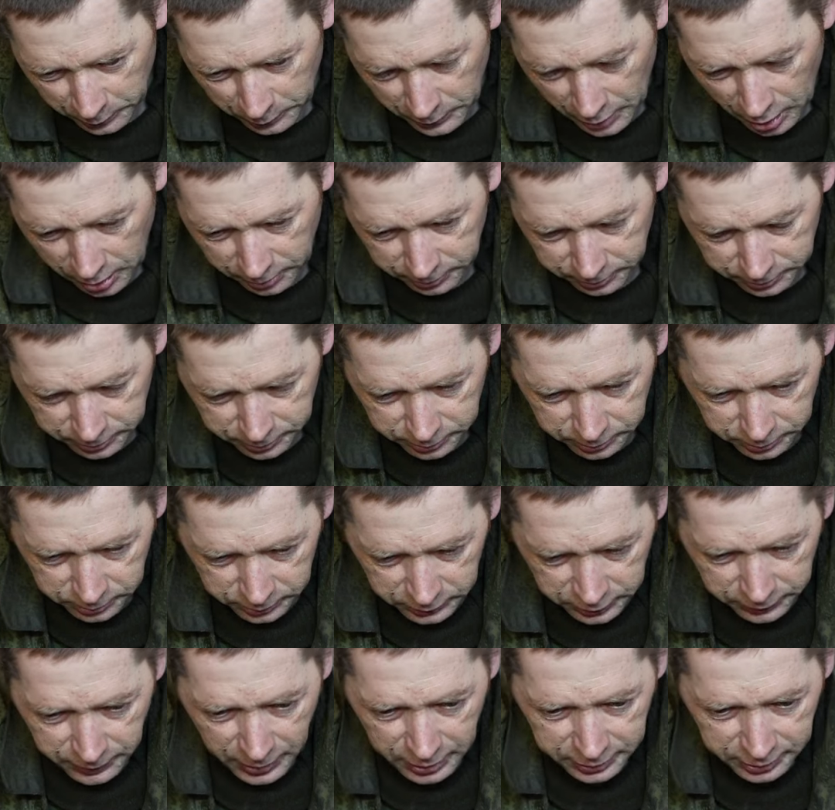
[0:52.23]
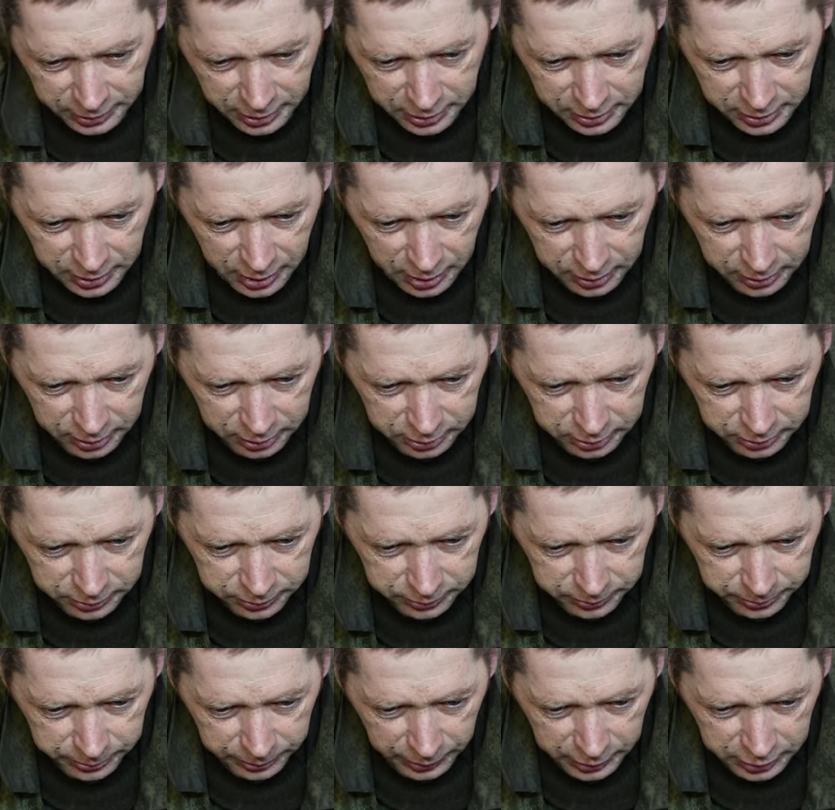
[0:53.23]
Да. Два-три дня нас
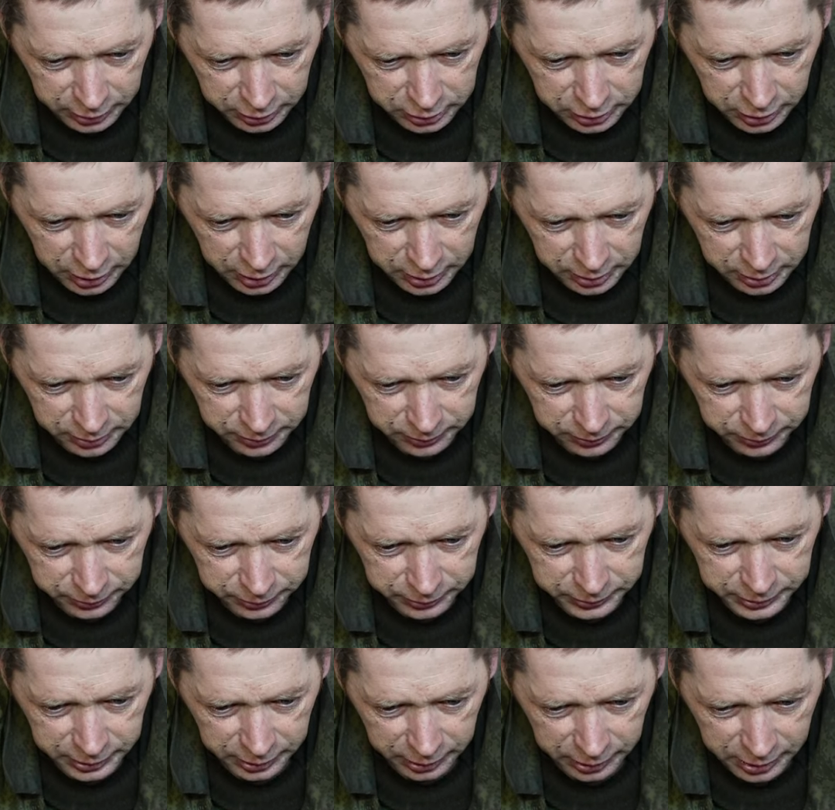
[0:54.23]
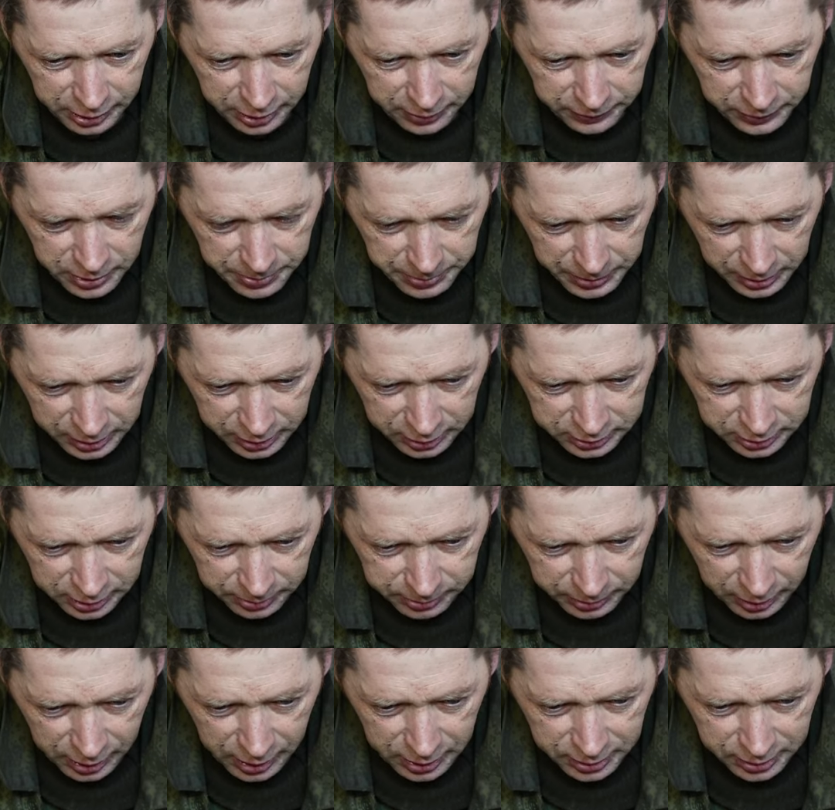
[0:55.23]
поддержали в Сергеевке, пока
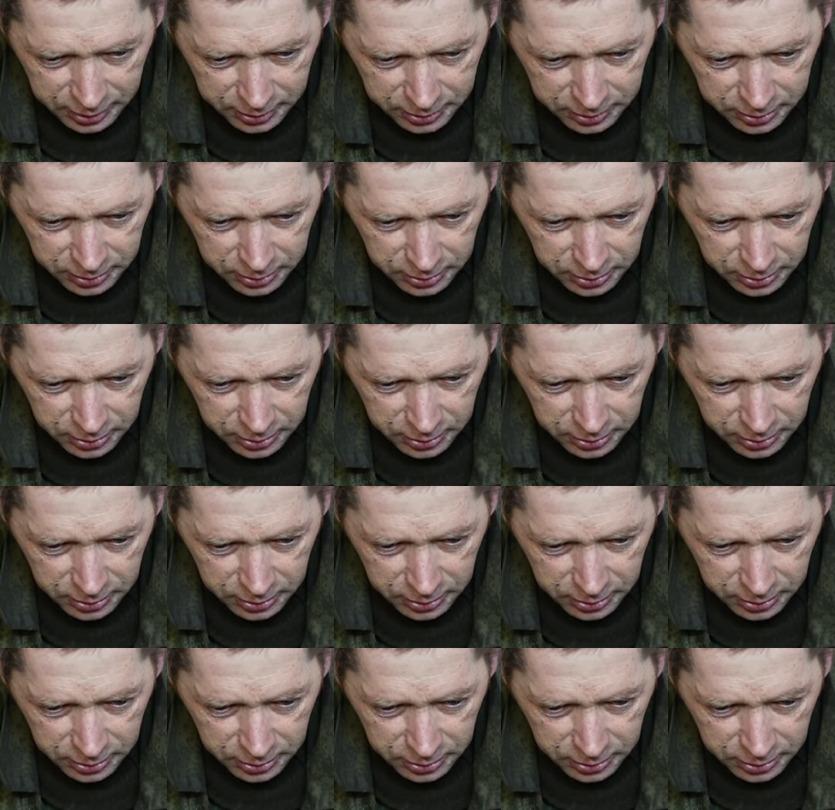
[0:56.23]
собрали